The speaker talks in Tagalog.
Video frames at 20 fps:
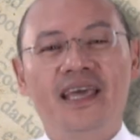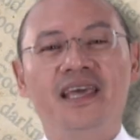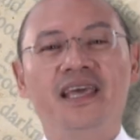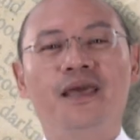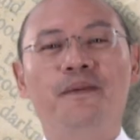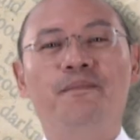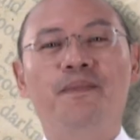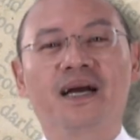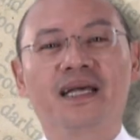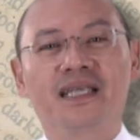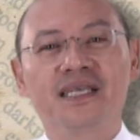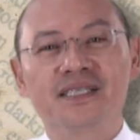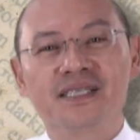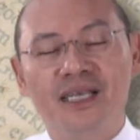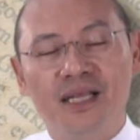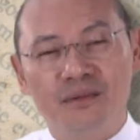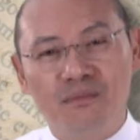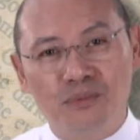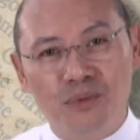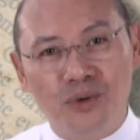
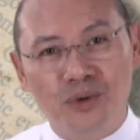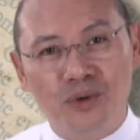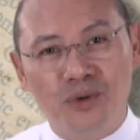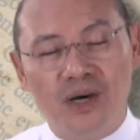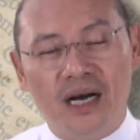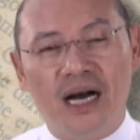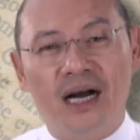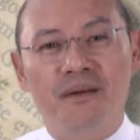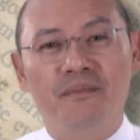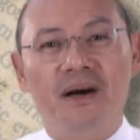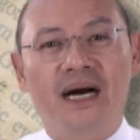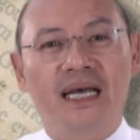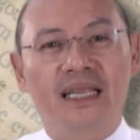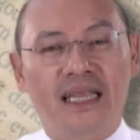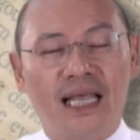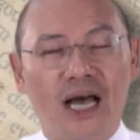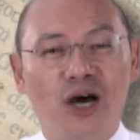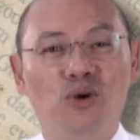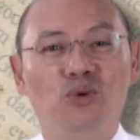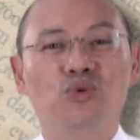ipagdasal mo ang mga
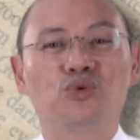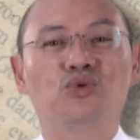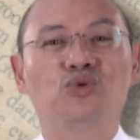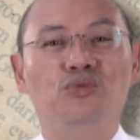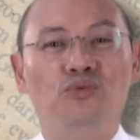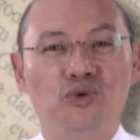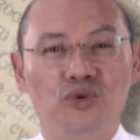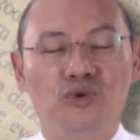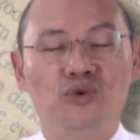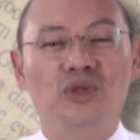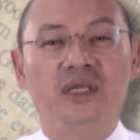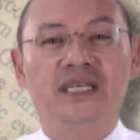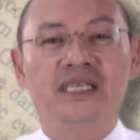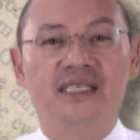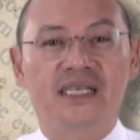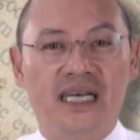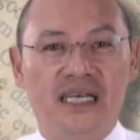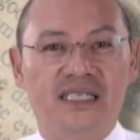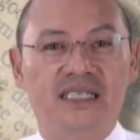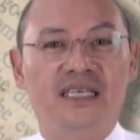taong
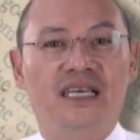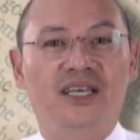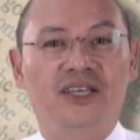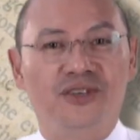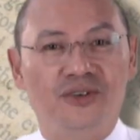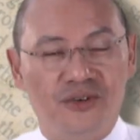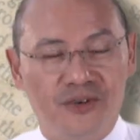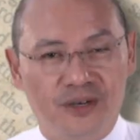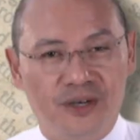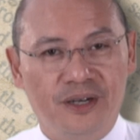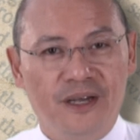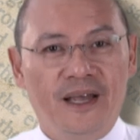tumutuligsa sa inyo.